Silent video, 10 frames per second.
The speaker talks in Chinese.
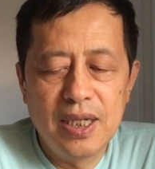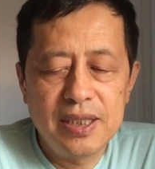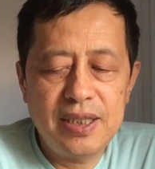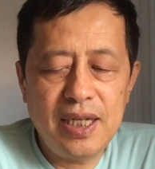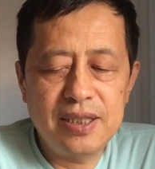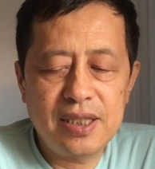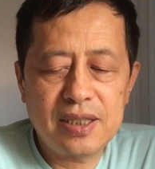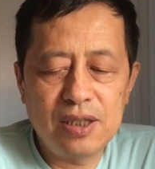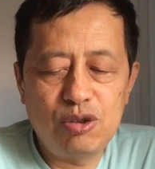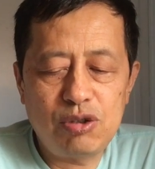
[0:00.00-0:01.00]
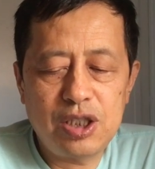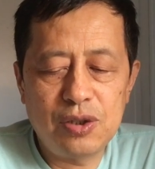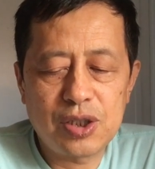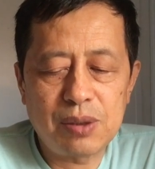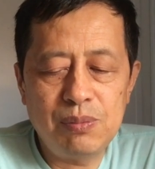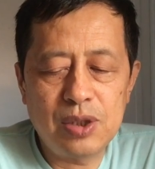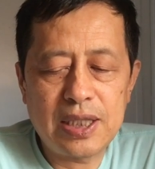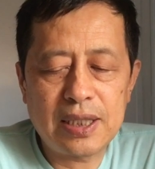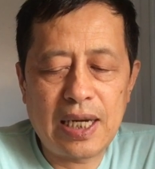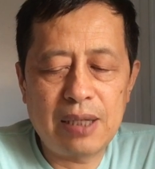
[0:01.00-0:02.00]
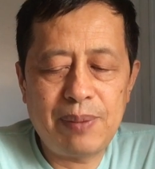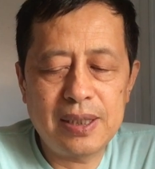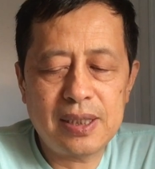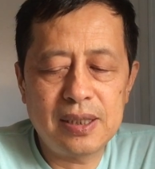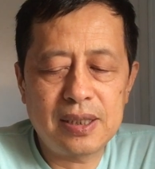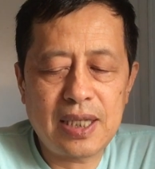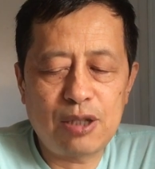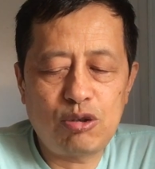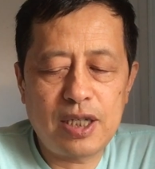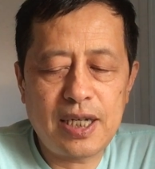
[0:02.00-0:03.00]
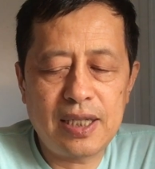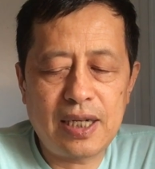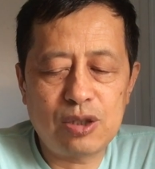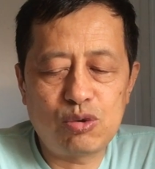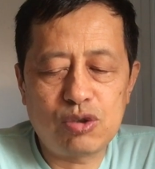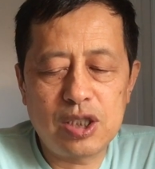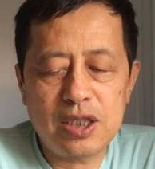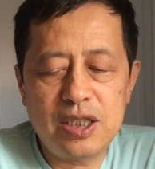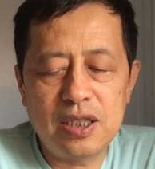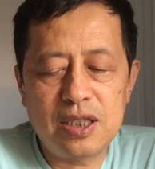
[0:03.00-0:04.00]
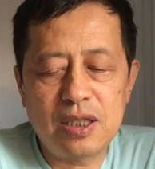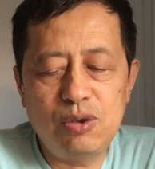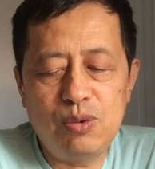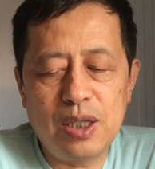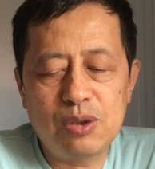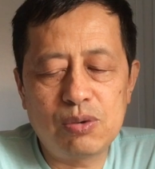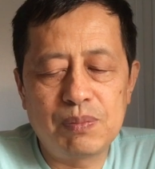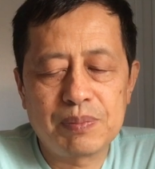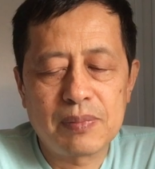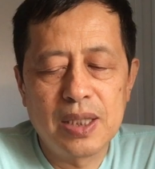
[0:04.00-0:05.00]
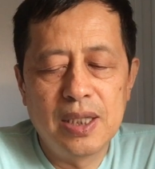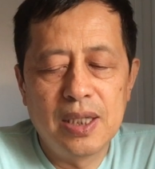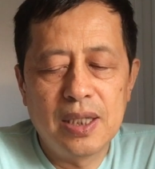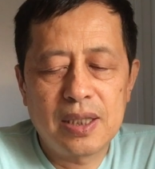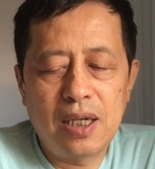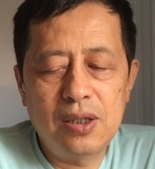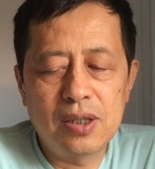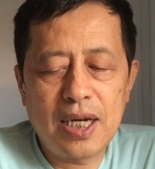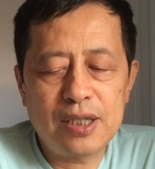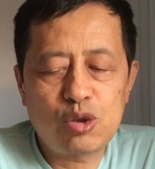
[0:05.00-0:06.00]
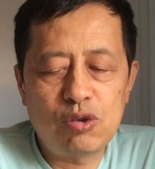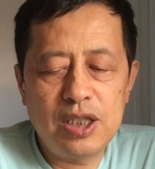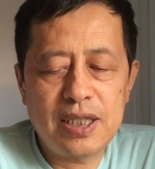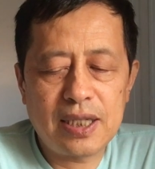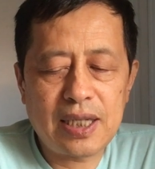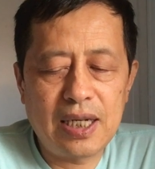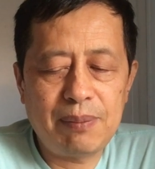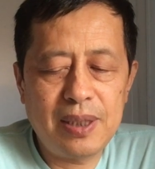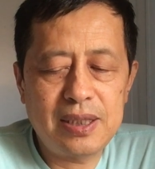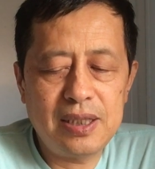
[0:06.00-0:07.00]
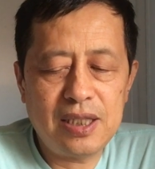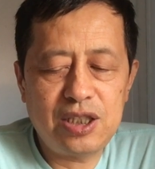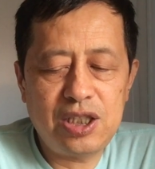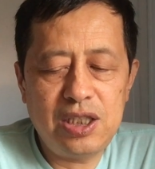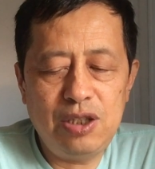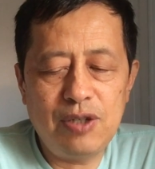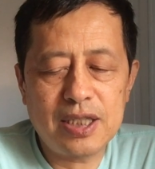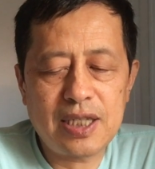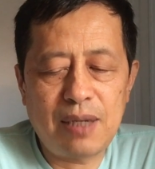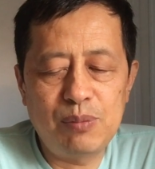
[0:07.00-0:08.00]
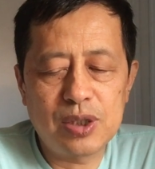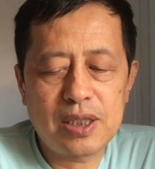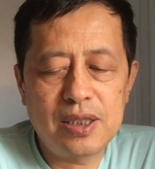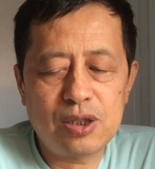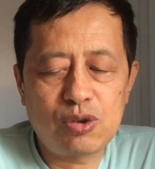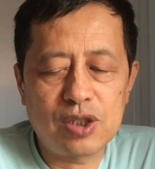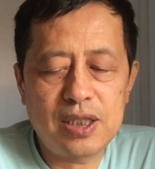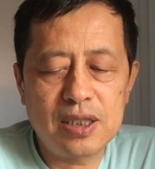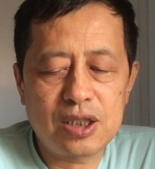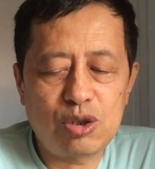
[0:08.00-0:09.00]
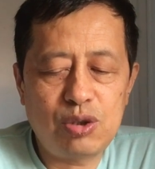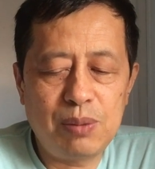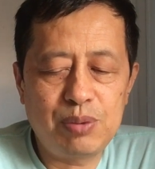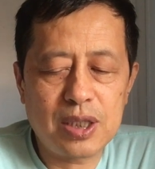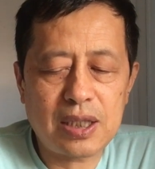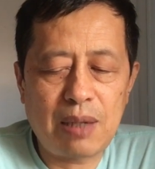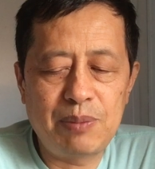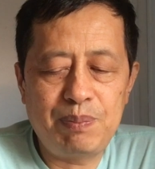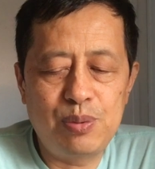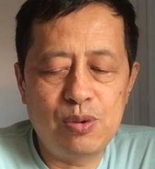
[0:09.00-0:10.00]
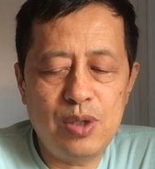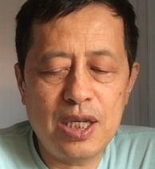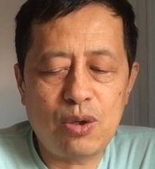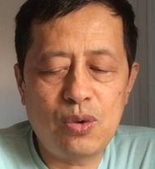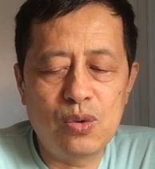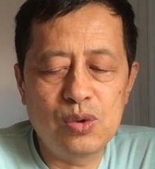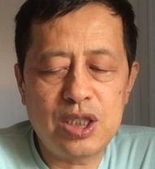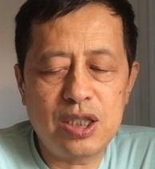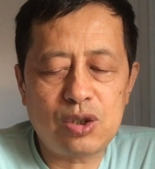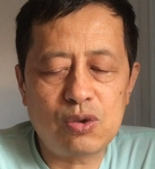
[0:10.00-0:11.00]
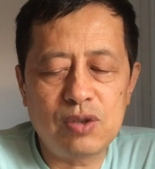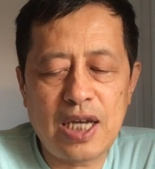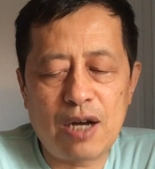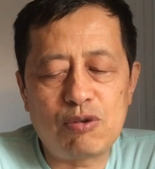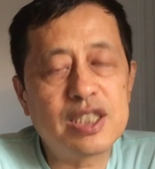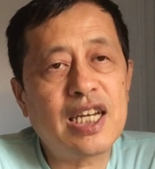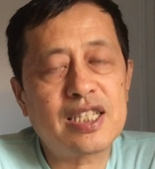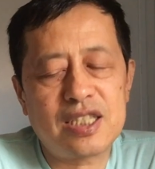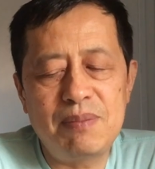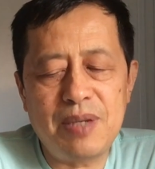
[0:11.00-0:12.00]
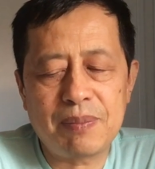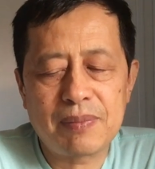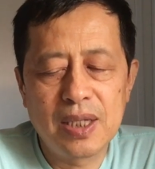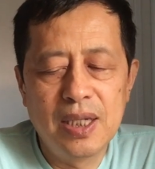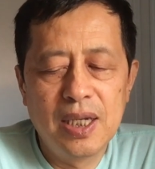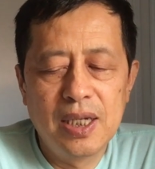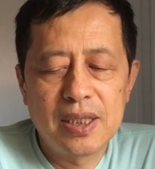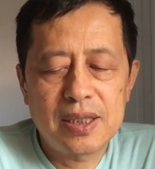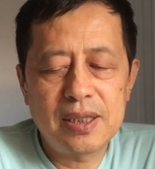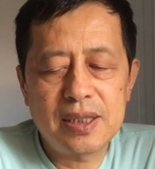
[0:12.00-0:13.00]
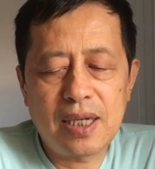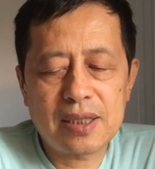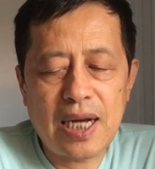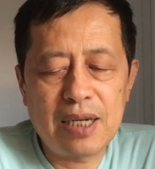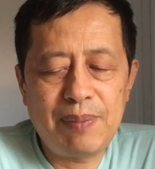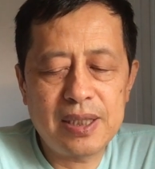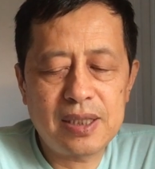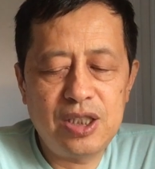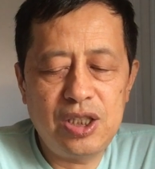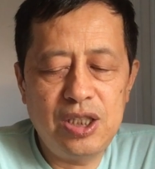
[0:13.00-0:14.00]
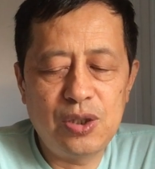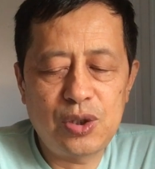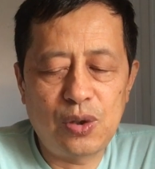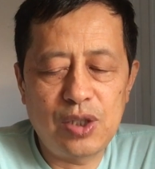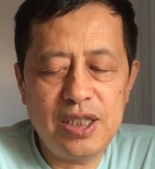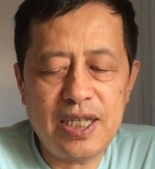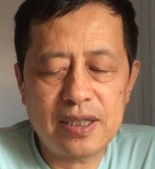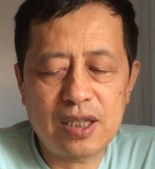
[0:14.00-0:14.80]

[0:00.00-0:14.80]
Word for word: 间接证据就是，目前塔利班正在对盖达组织进行援助。然后来说一下塔利班今年七月在莫斯科所正式宣布的，他们不会攻击中亚国家的声明。事实上，塔利班自己一九九零年